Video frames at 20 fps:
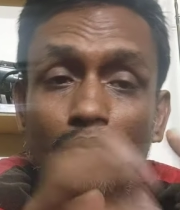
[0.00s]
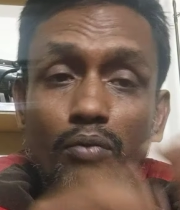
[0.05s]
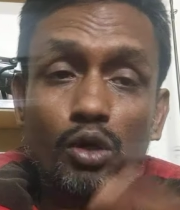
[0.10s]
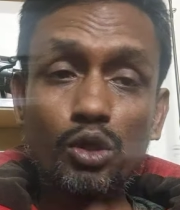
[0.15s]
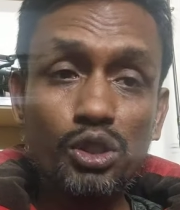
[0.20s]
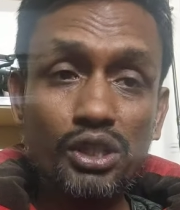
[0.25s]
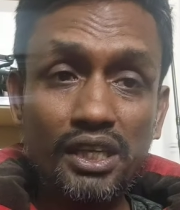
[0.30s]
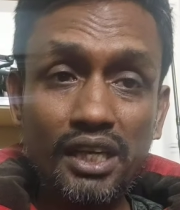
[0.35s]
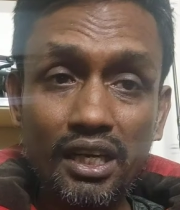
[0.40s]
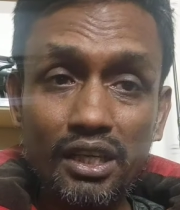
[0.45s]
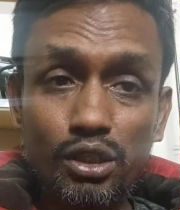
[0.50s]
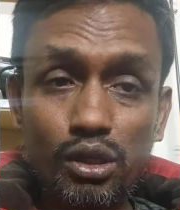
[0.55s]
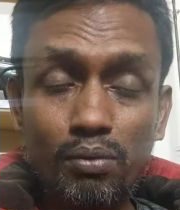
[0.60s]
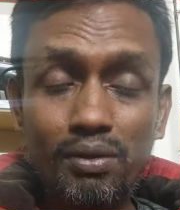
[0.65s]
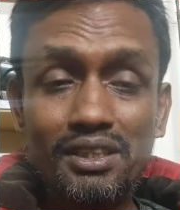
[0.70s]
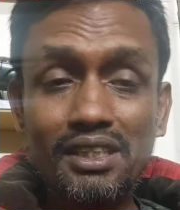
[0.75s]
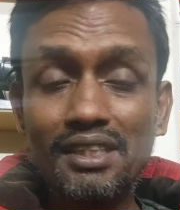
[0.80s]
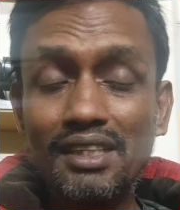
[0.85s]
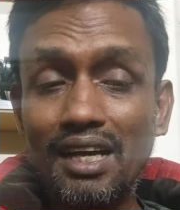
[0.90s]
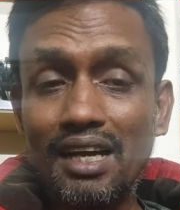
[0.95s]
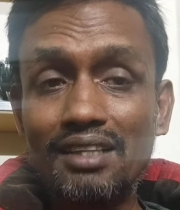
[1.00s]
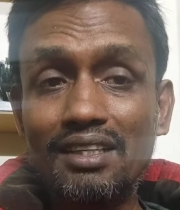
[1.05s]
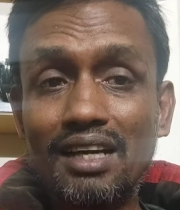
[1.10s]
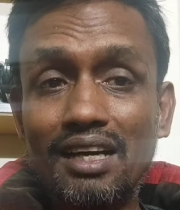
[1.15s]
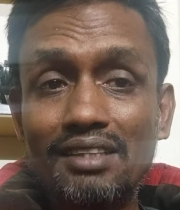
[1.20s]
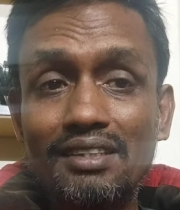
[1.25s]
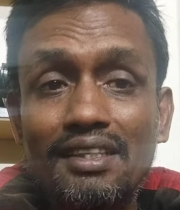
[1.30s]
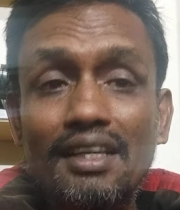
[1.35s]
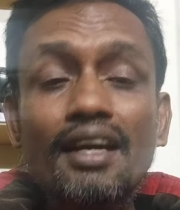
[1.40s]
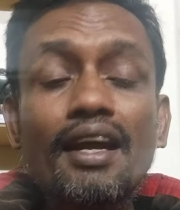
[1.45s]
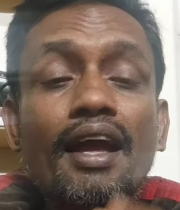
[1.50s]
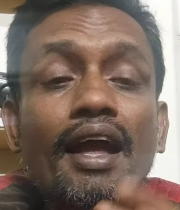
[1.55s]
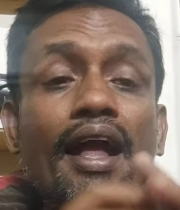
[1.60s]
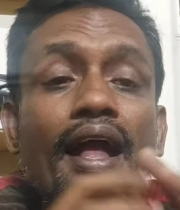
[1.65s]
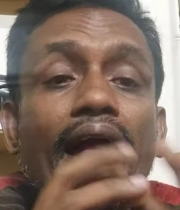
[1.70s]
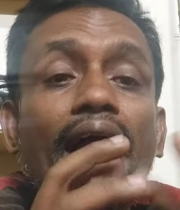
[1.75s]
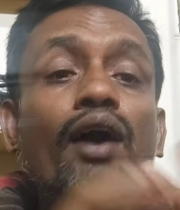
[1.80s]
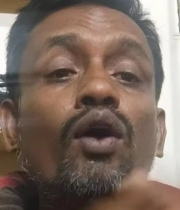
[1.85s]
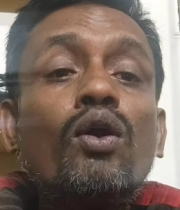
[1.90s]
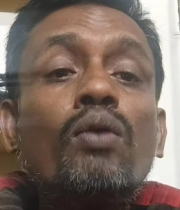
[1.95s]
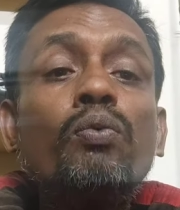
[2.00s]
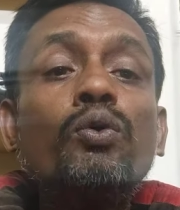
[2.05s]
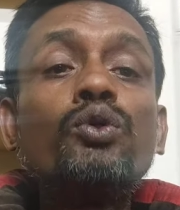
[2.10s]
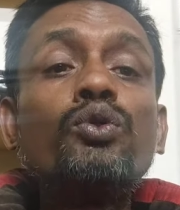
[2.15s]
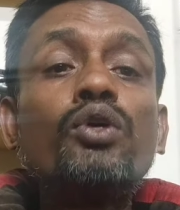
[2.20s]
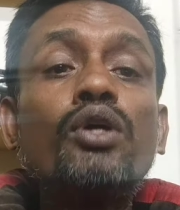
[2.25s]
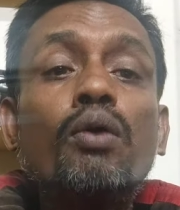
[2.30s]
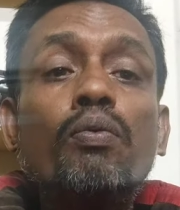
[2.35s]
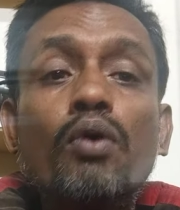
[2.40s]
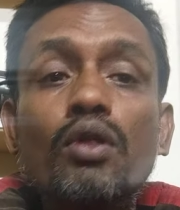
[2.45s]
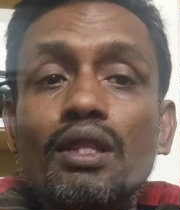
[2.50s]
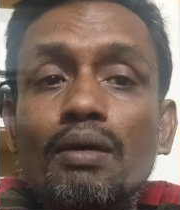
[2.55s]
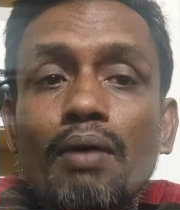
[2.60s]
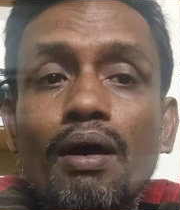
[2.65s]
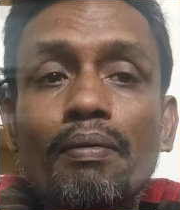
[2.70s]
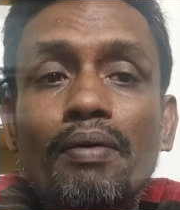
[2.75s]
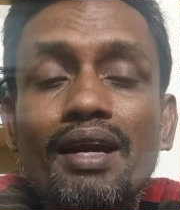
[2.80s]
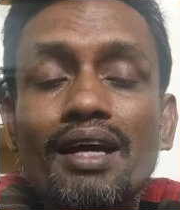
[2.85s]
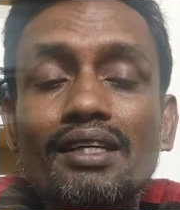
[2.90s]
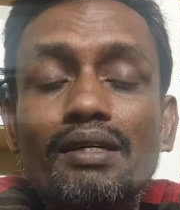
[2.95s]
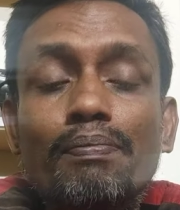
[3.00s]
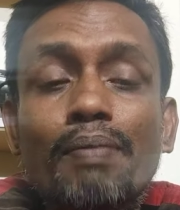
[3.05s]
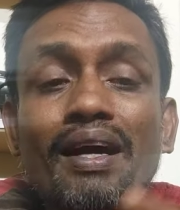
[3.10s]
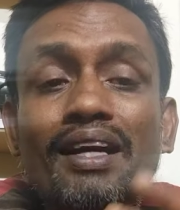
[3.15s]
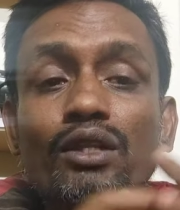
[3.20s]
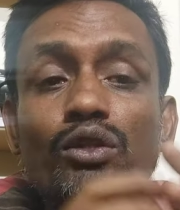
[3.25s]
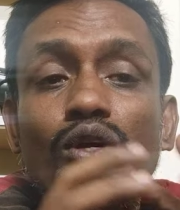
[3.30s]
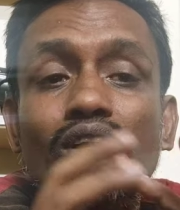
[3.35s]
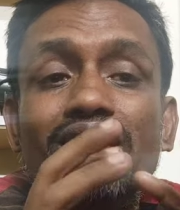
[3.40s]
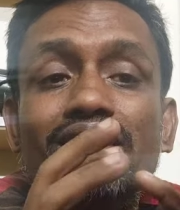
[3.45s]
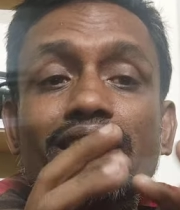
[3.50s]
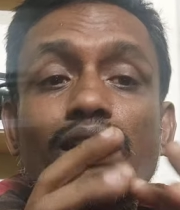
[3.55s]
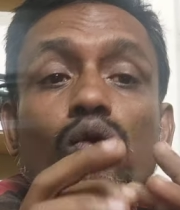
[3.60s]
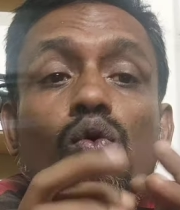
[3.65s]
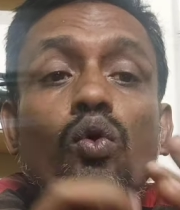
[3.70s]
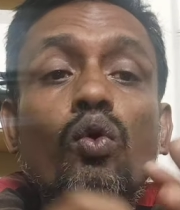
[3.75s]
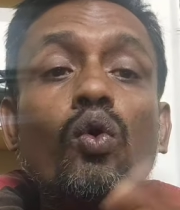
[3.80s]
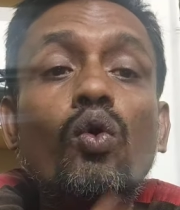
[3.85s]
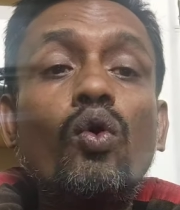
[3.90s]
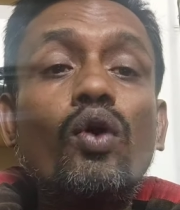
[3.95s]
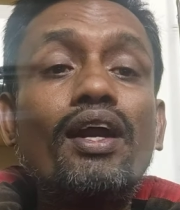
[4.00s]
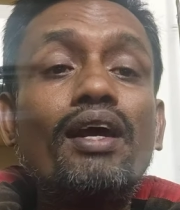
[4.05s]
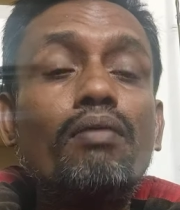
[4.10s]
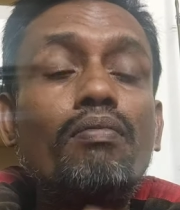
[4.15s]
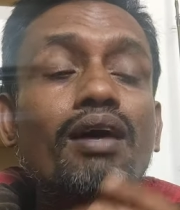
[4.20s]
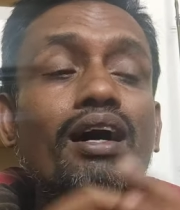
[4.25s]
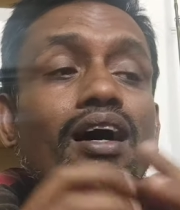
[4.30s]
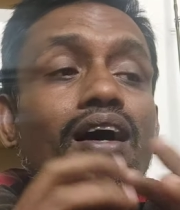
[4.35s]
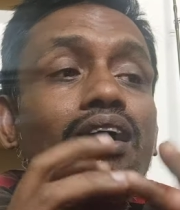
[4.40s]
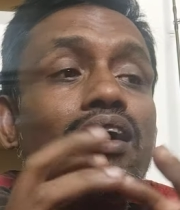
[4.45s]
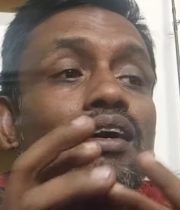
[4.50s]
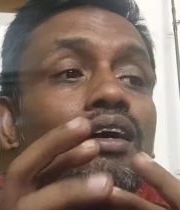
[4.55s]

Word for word: মৎস্য শিকারী সমাজে যারা যা আছে এখনও পর্যন্ত কেউ বলতে পারবে না যে পানির তলে যে গ্রো করে বা